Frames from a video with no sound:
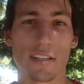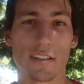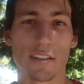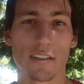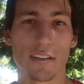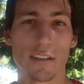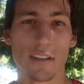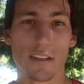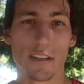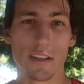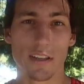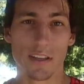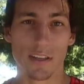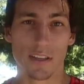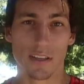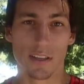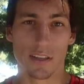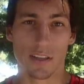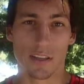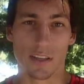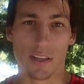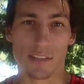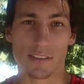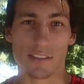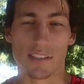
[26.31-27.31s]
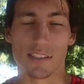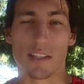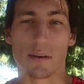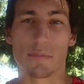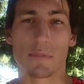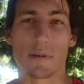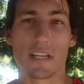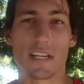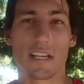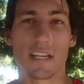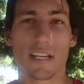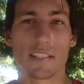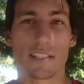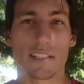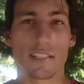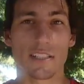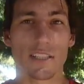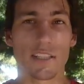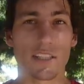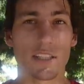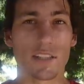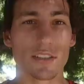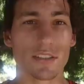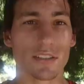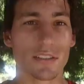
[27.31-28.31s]
en Santa Marina,
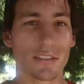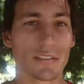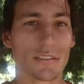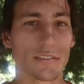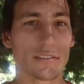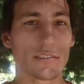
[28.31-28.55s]
Tandil, ¿no?